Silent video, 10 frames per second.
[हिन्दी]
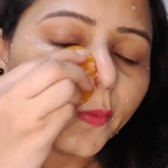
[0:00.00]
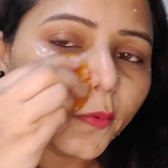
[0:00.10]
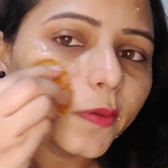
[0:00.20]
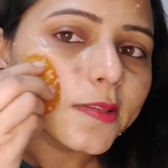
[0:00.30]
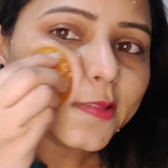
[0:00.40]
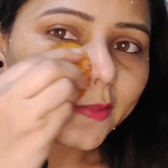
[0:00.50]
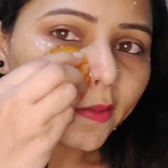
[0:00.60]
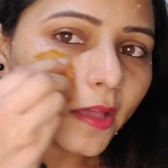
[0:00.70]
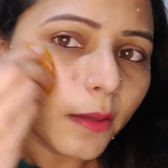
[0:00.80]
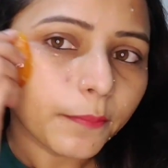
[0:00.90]
तो
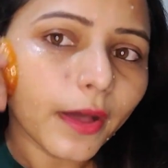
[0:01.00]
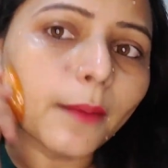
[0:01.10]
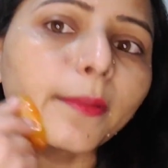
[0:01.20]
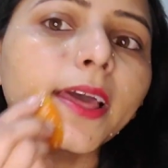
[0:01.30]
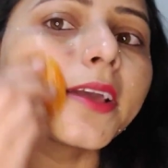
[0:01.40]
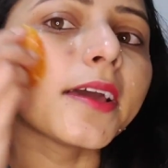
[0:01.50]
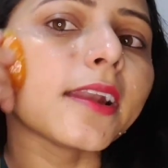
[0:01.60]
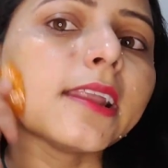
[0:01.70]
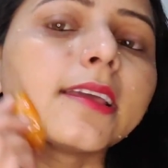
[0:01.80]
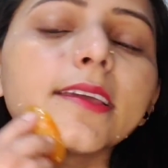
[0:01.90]
इससे हम अप्लाई
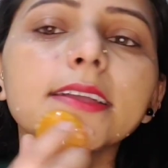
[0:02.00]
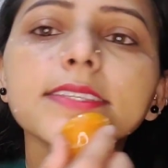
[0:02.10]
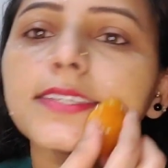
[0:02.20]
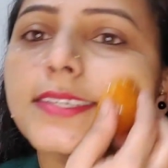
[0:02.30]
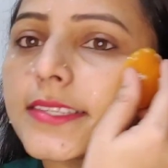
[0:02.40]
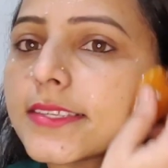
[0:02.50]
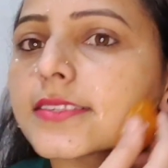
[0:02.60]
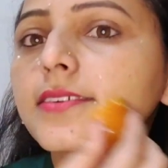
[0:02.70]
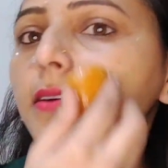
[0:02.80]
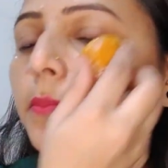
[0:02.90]
कर लेंगे अच्छे से
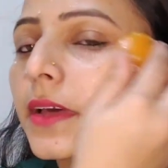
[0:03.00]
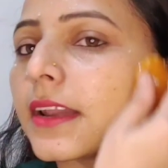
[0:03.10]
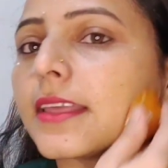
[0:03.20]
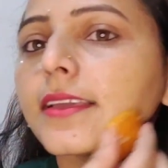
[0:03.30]
स्क्रब कर